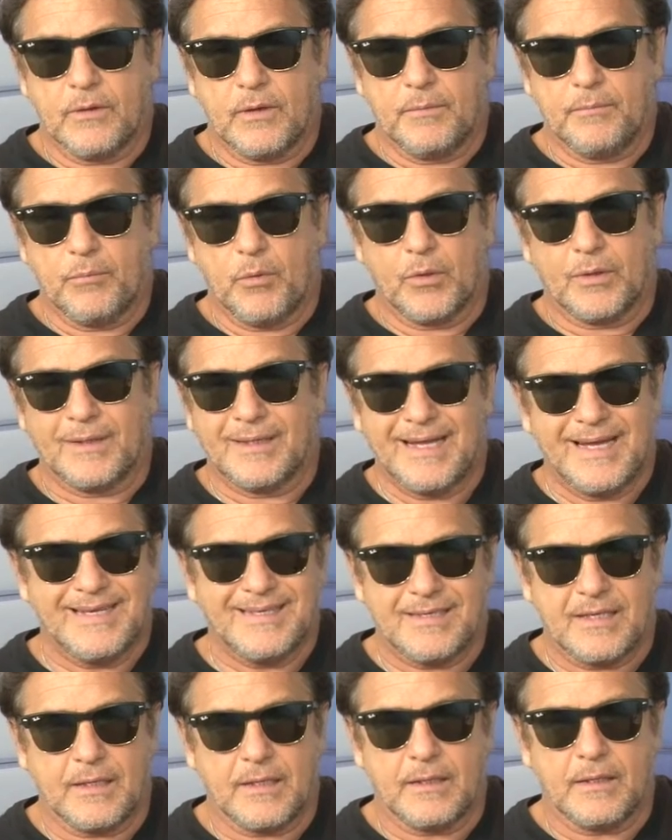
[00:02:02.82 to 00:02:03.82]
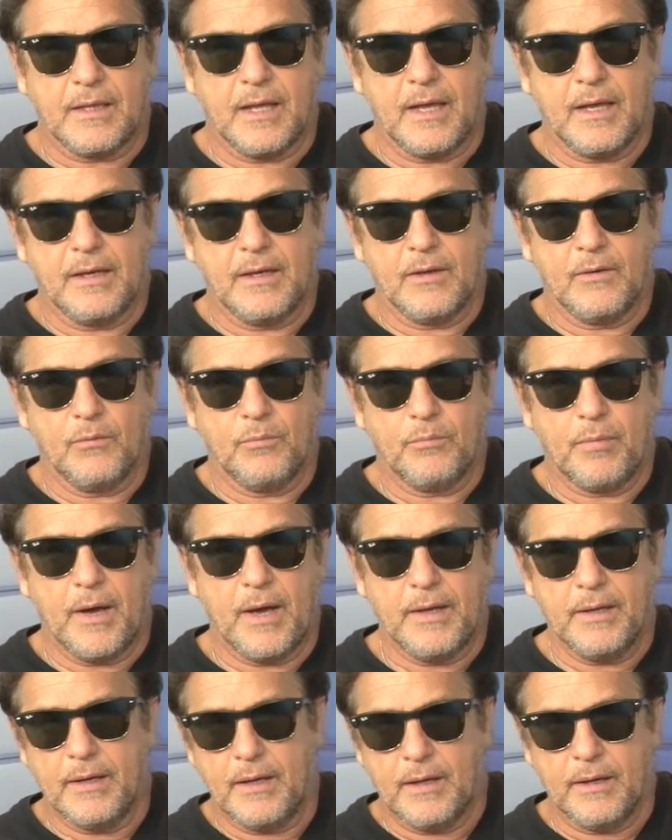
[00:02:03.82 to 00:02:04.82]
a importância que tem, né? O
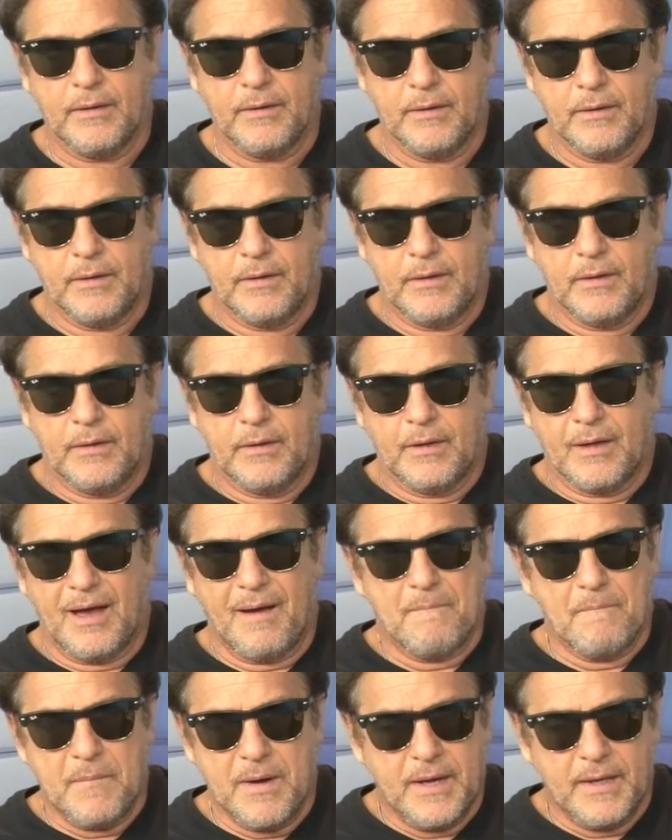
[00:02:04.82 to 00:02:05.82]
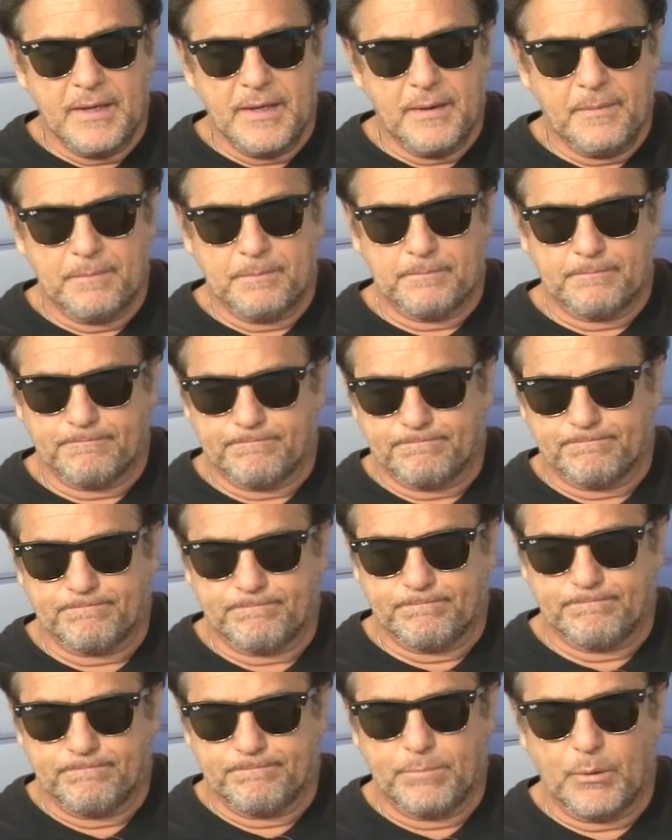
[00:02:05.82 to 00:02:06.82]
pai é... A mãe é
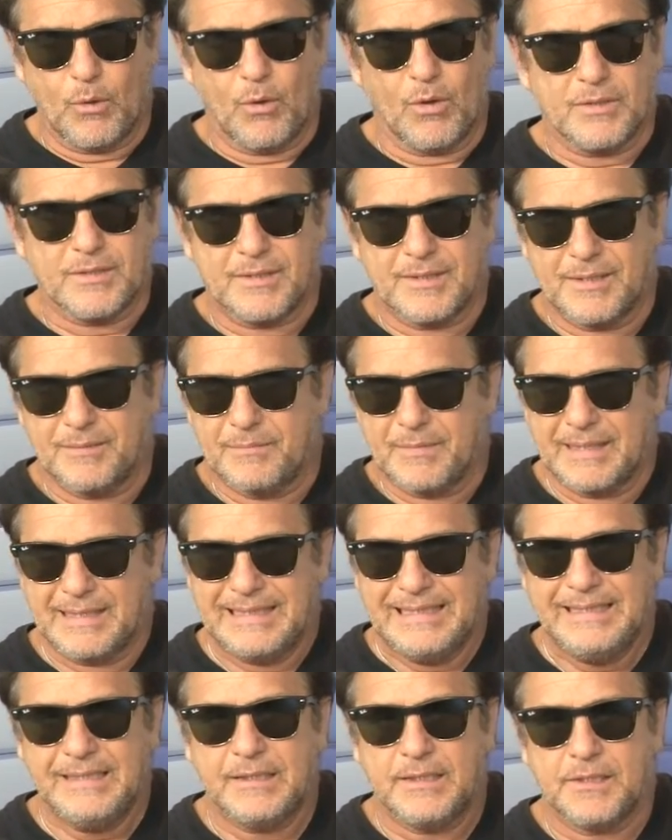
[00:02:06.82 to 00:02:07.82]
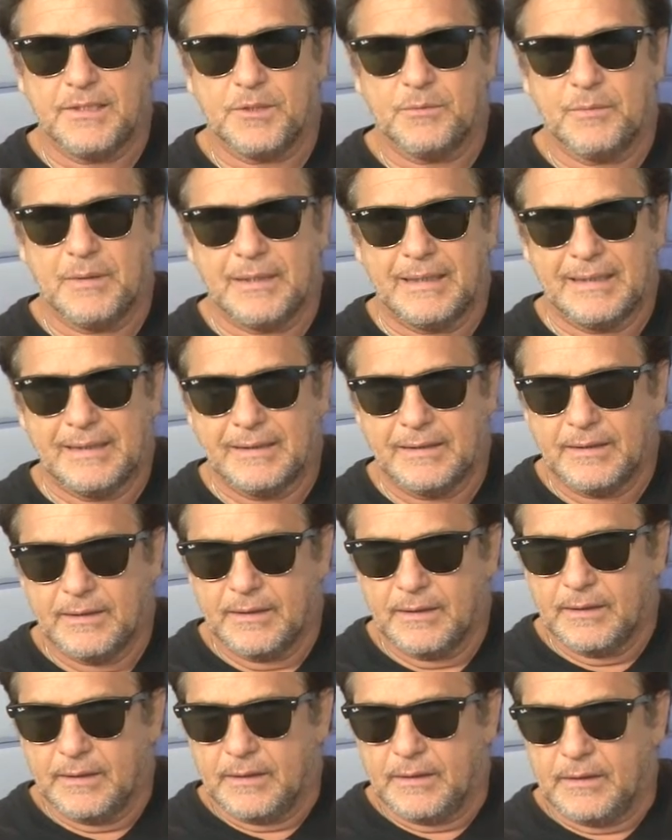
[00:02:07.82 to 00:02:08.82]
próxima, íntima, né?
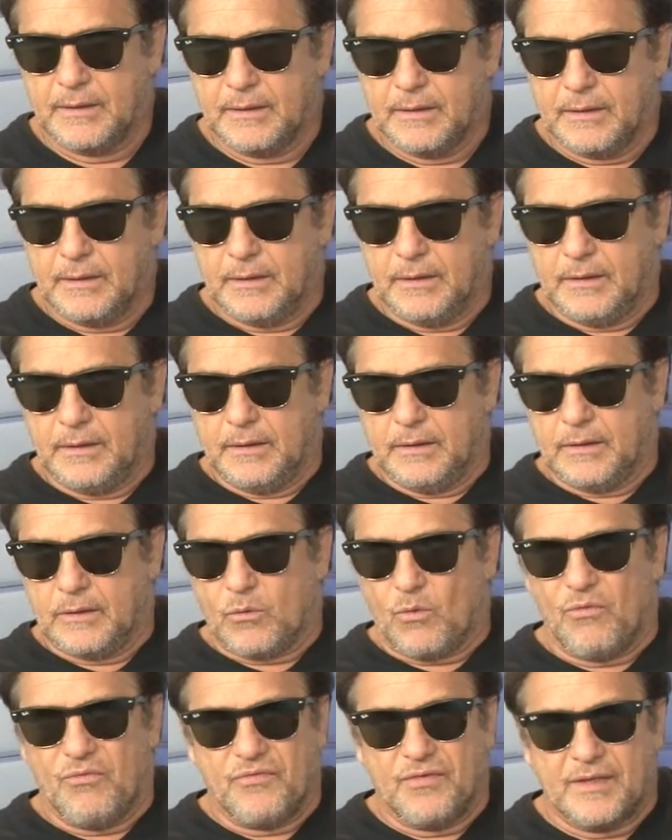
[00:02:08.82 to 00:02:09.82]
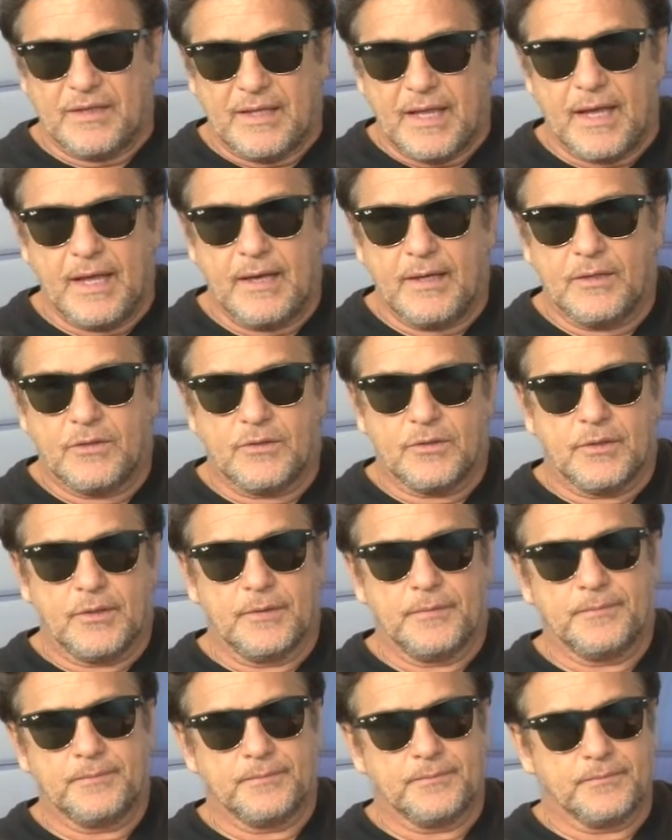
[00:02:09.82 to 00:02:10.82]
confidente.
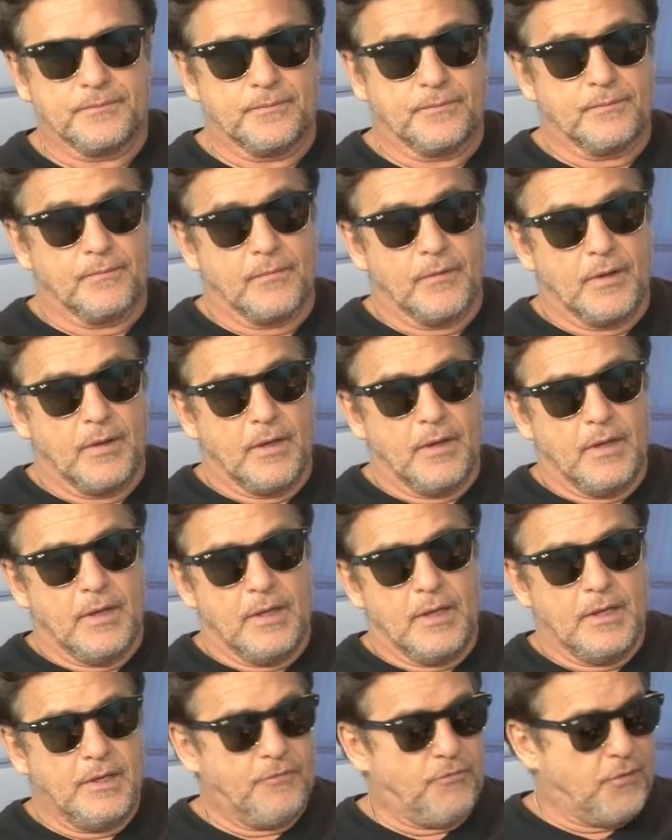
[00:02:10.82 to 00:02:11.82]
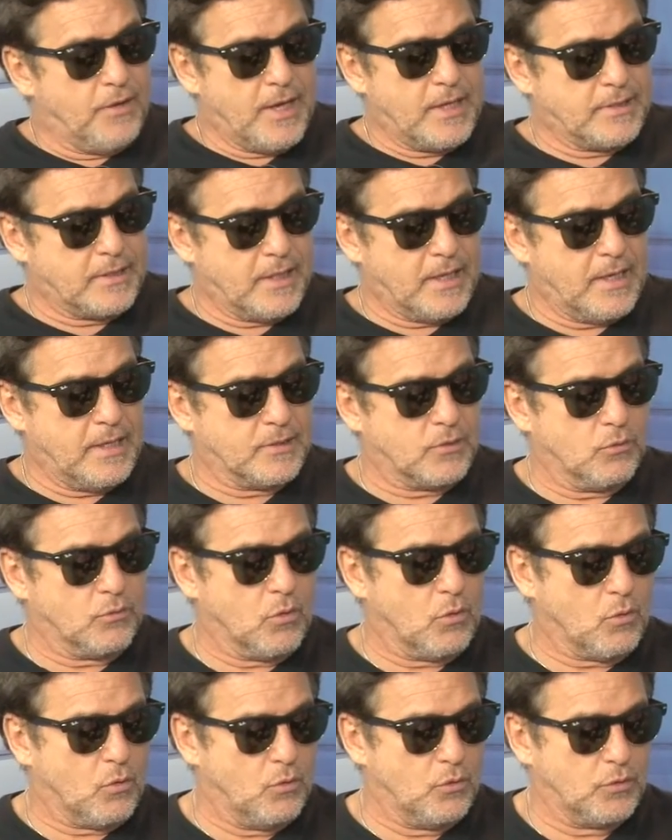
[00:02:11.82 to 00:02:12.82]
Né? E foi essa relação que
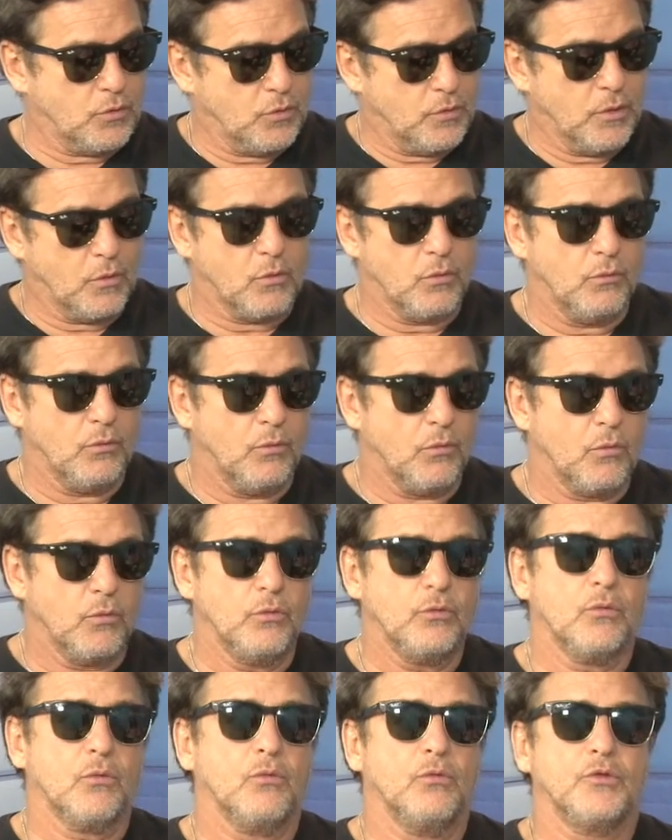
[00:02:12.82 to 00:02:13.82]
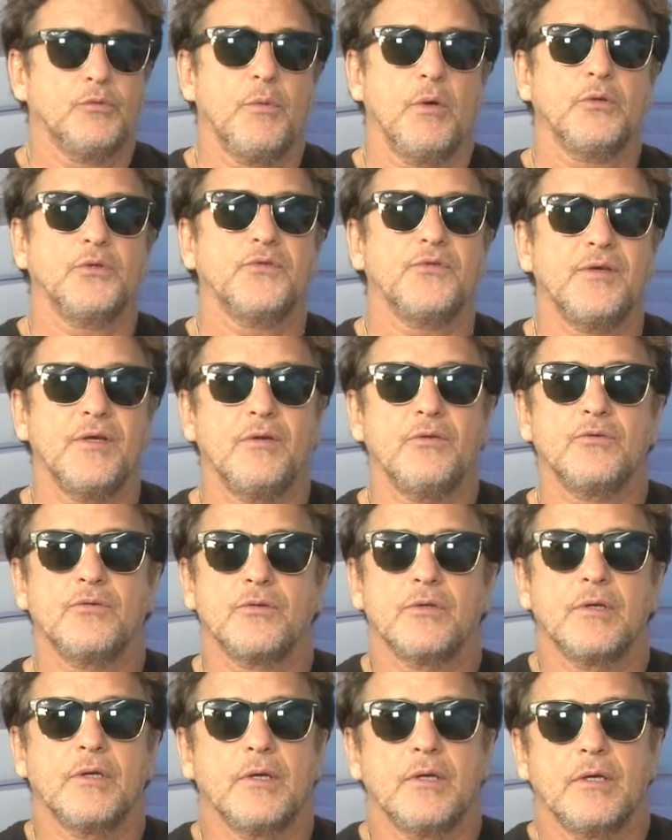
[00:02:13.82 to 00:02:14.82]
eu construí com, com, com os meus
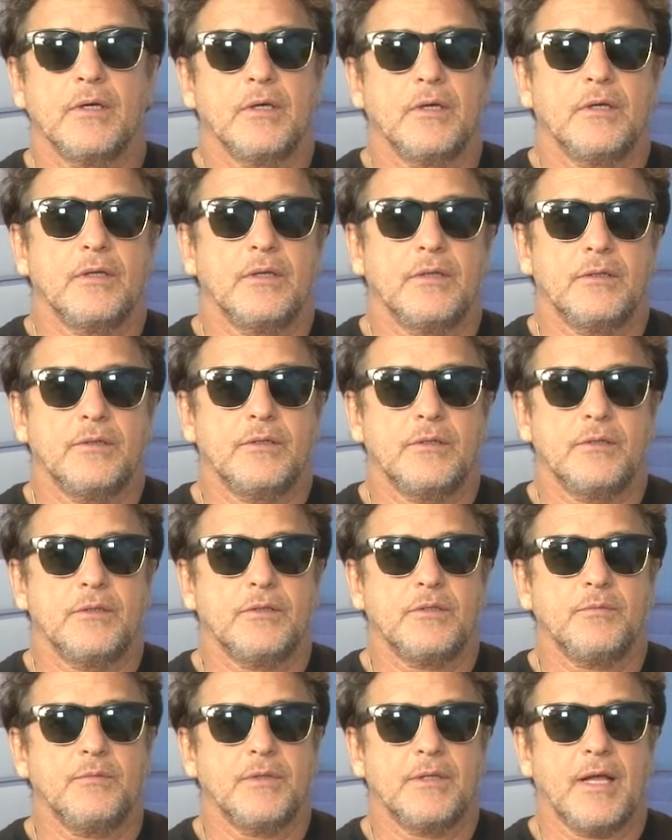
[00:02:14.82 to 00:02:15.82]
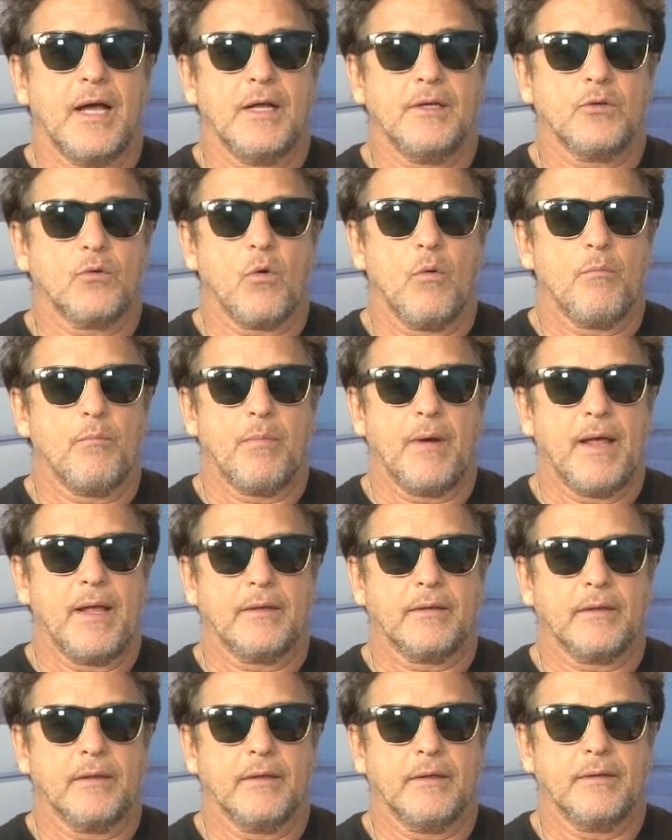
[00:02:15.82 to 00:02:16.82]
filhos, de intimidade
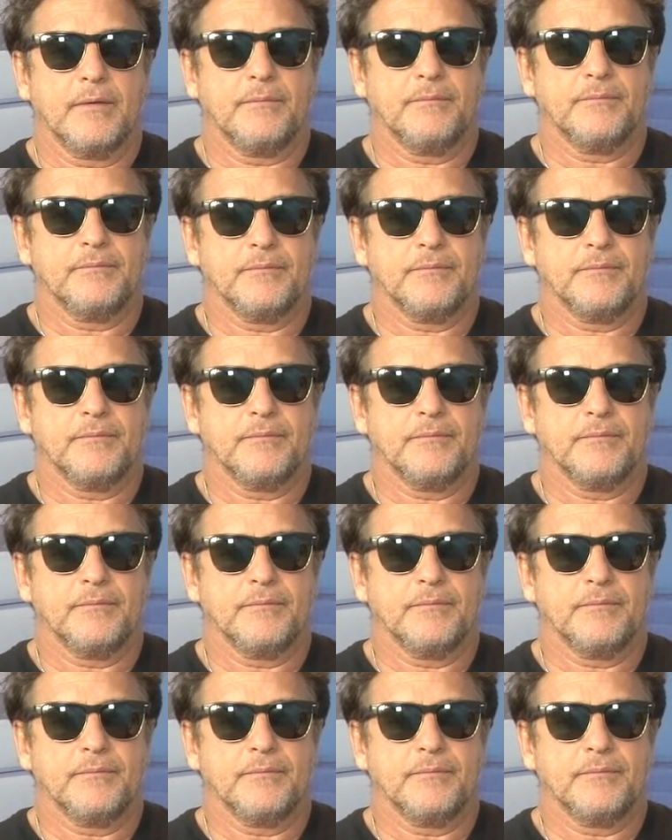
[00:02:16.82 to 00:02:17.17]
completa. Né?